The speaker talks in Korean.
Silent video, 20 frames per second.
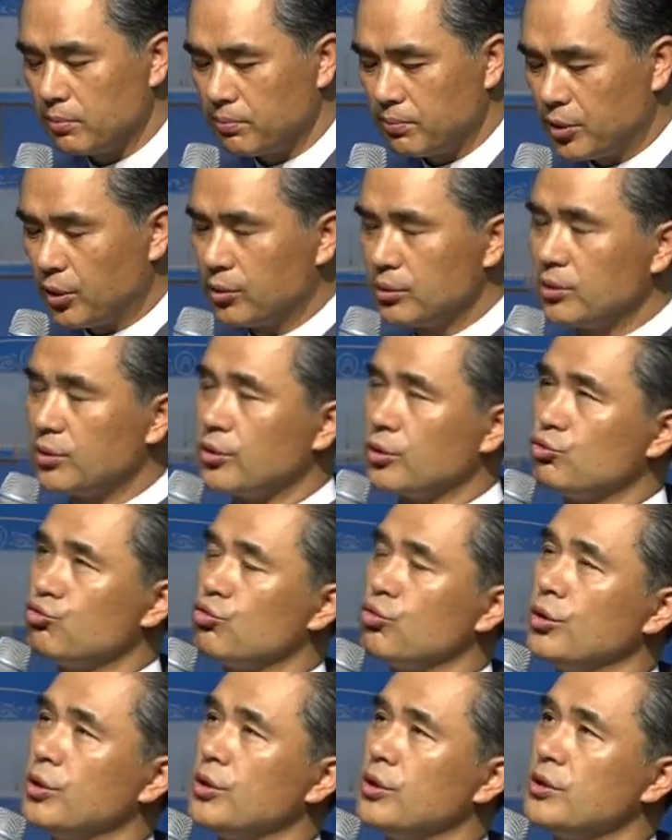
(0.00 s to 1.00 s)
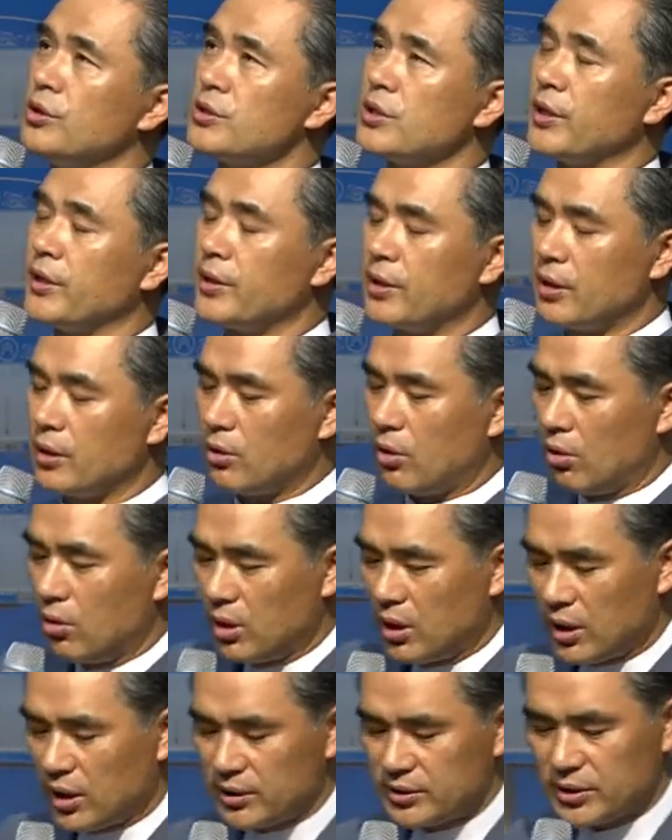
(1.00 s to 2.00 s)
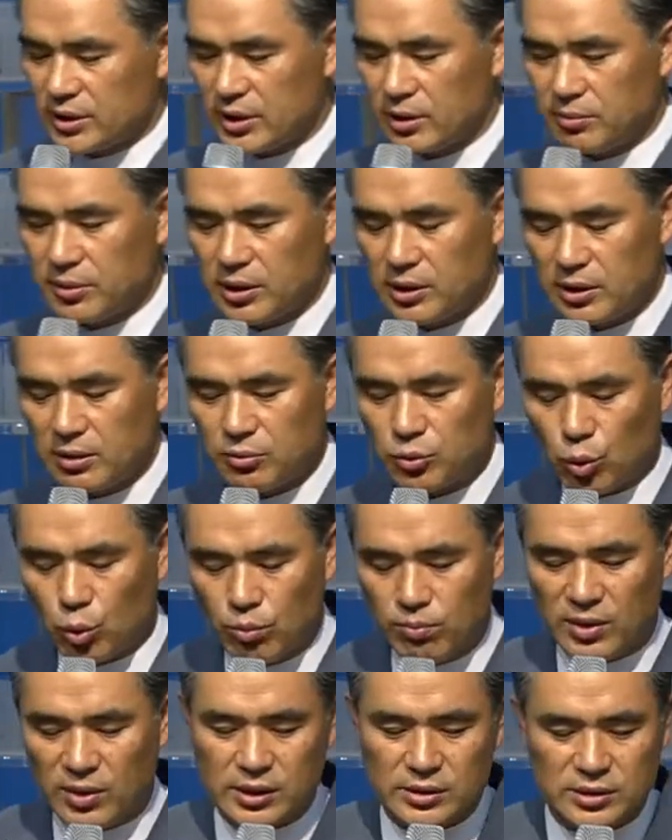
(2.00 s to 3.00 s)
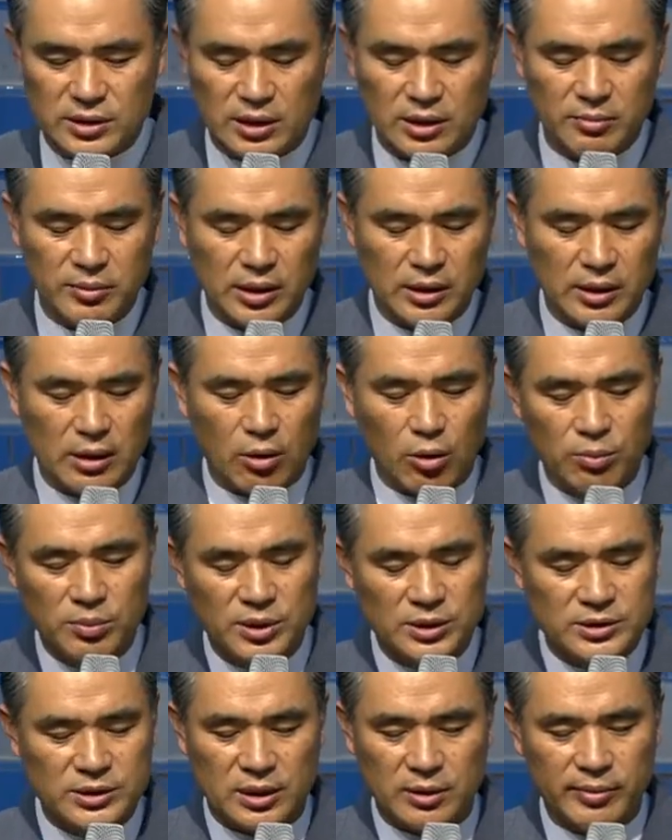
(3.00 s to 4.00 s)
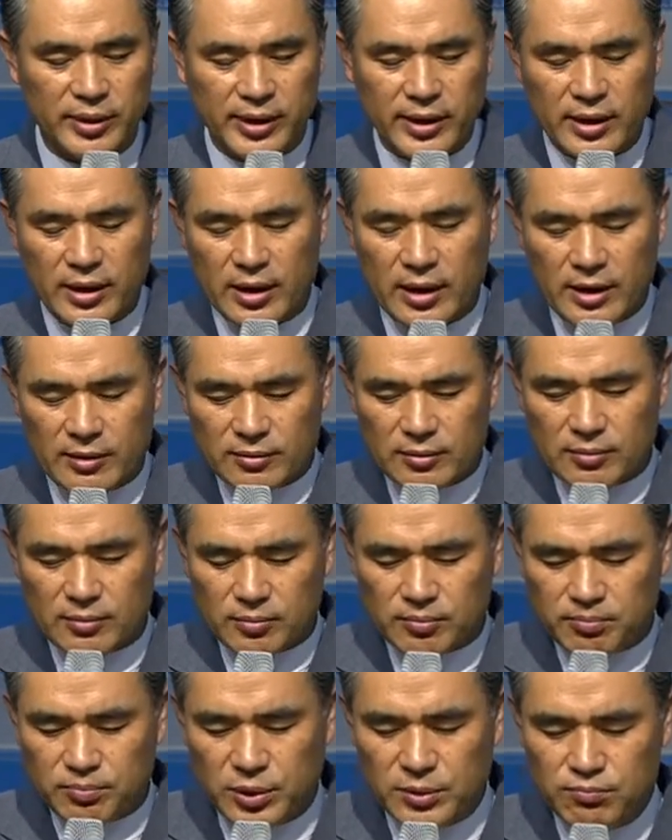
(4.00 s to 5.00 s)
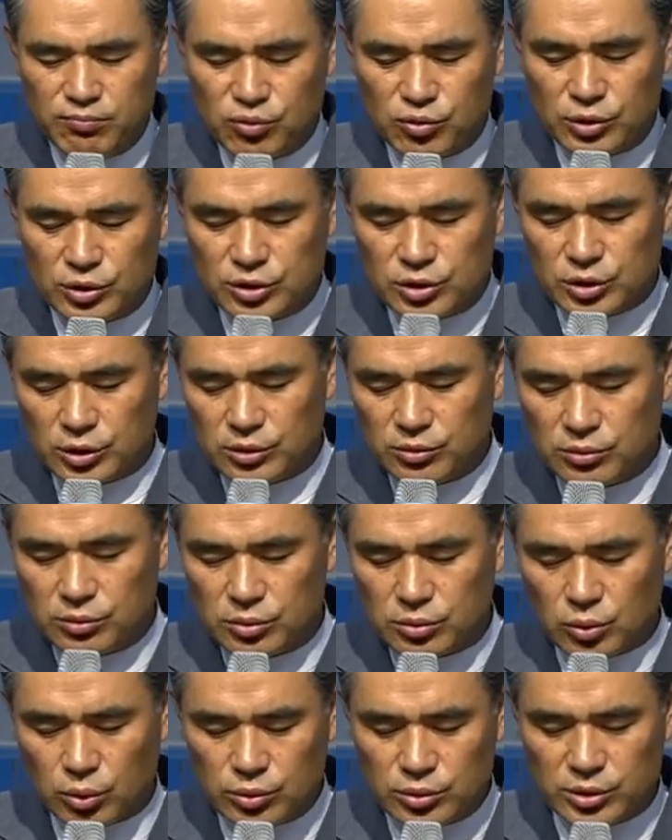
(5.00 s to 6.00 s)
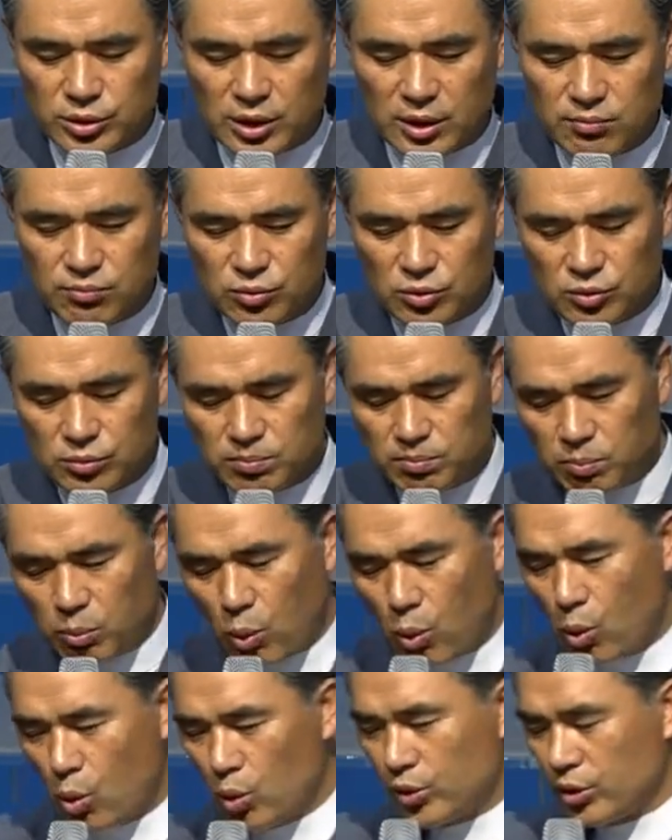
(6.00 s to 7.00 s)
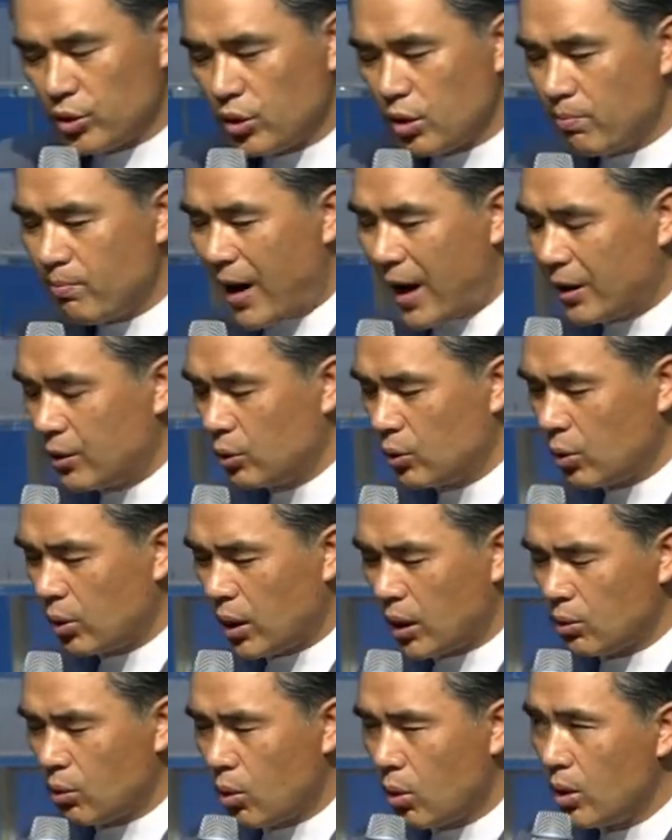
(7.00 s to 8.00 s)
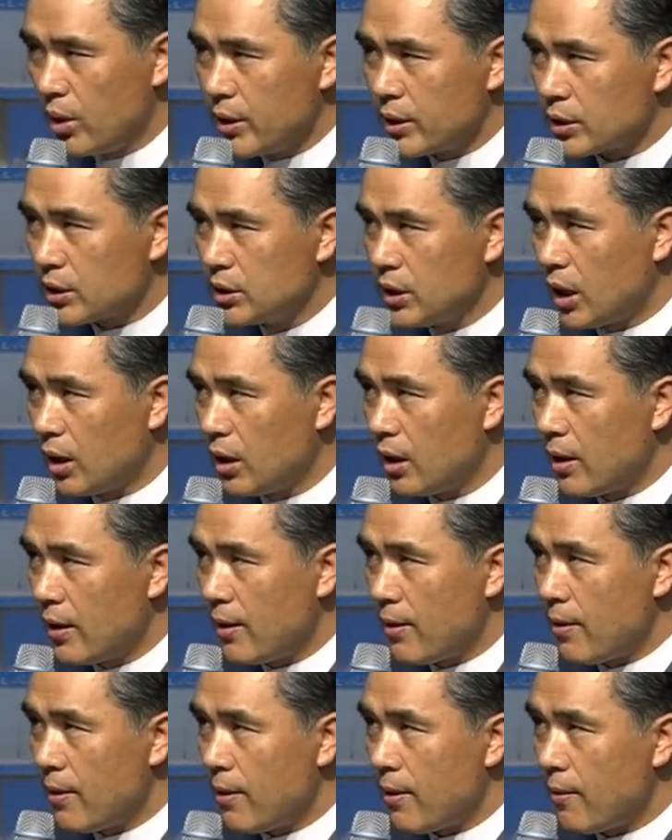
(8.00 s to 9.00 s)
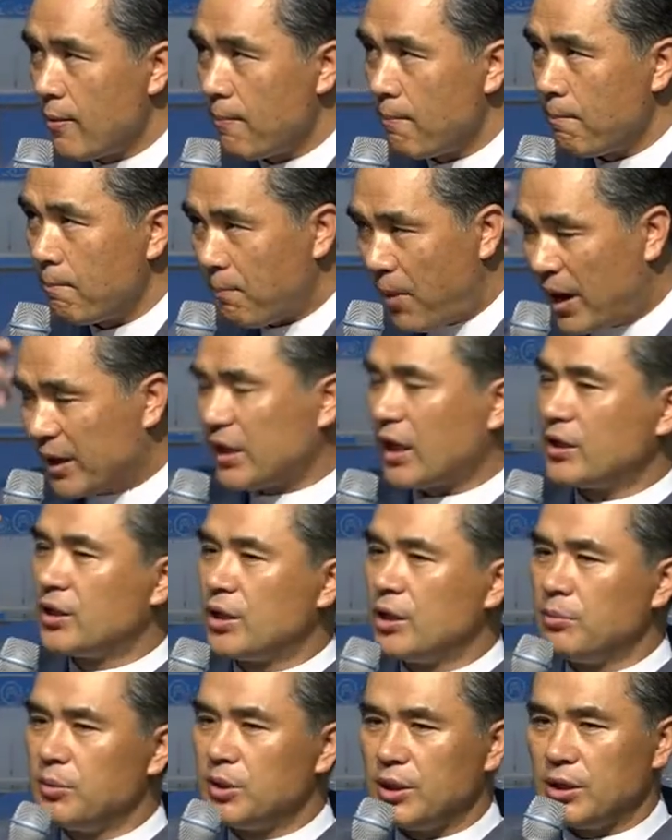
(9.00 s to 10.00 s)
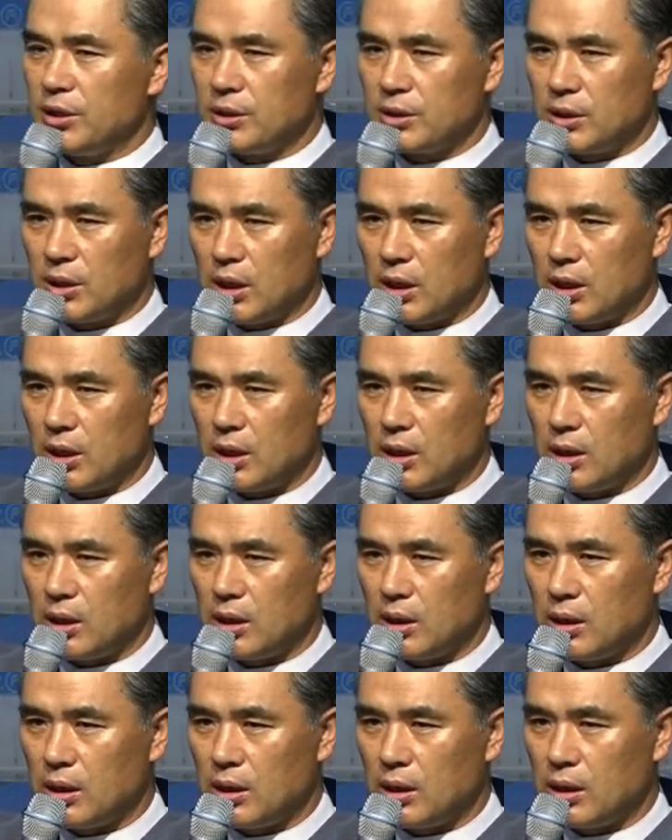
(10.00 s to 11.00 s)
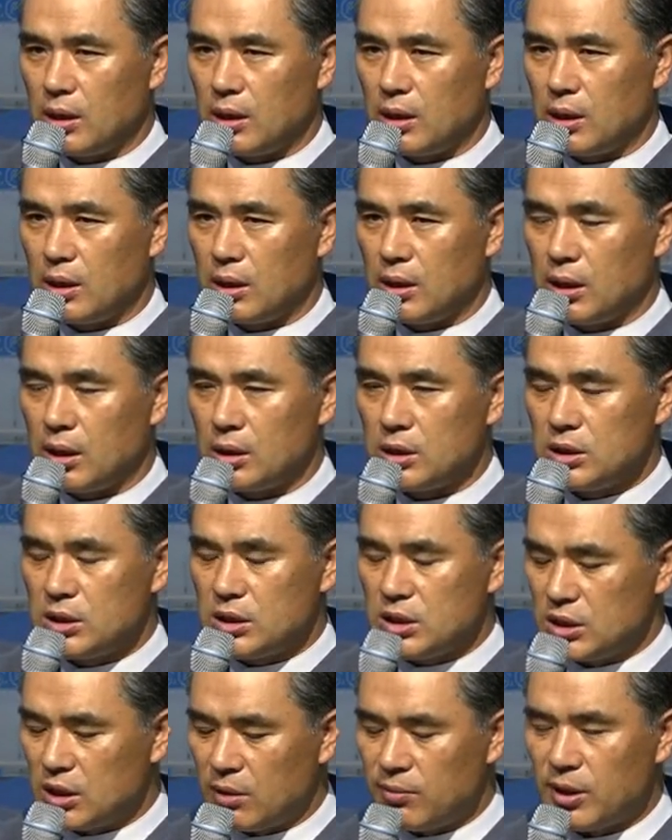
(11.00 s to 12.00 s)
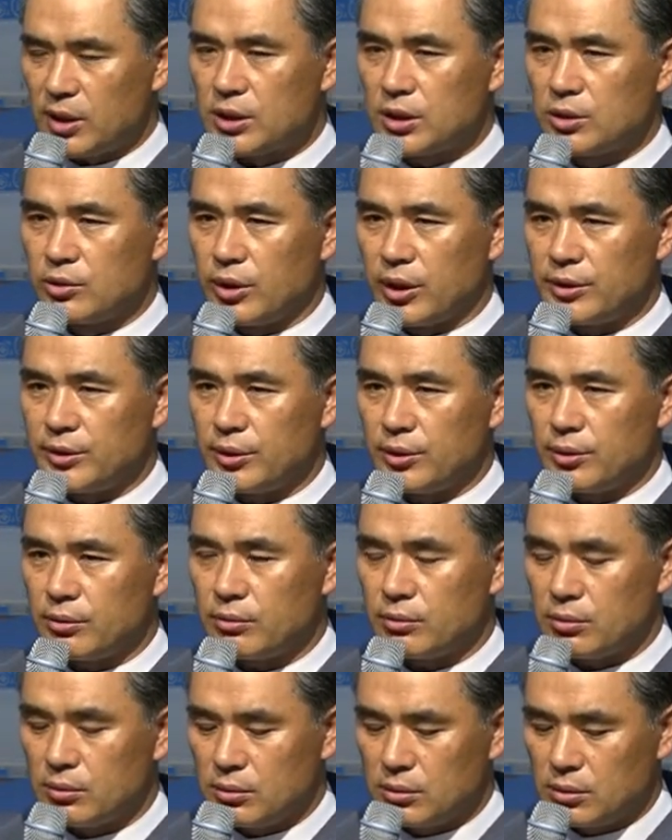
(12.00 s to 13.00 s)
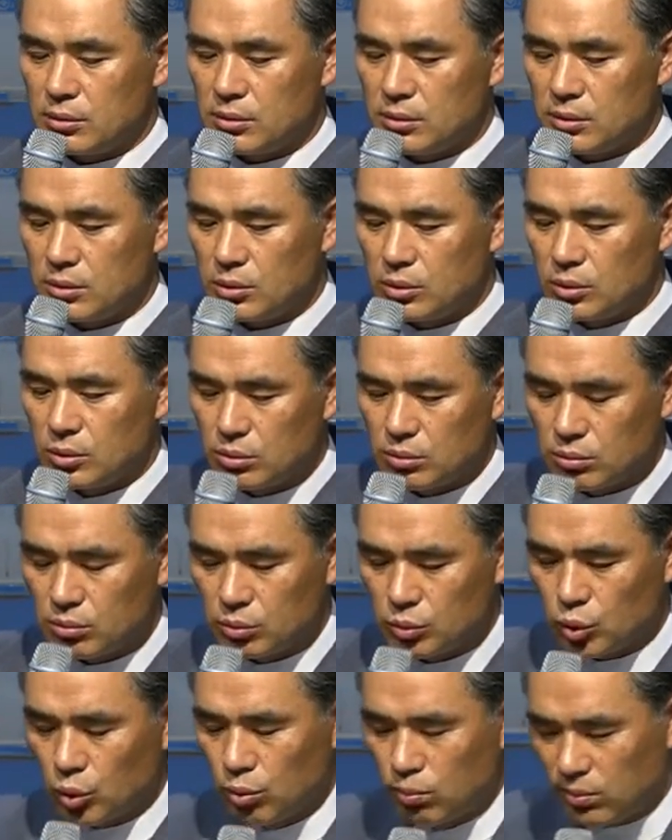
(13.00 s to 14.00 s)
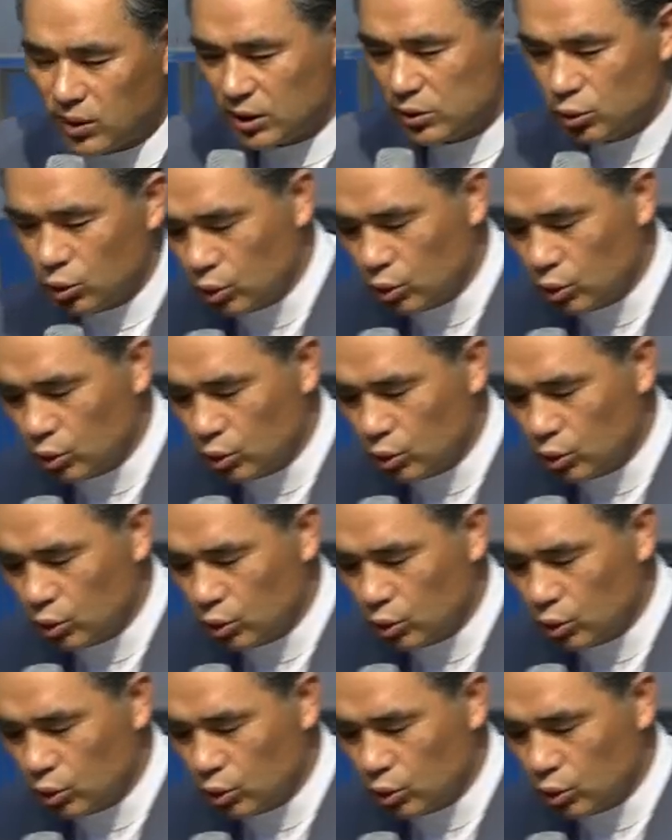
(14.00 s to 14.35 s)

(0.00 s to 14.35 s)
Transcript: 병들어 누워있는 자에게 건강한 사람에게 돈 많은 사람에게 없는 사람 빈부귀천 동서남북 모든 걸 막론하고 그냥 받아들이면 되니까 아, 이 기가 막힌 거 아니에요 돈만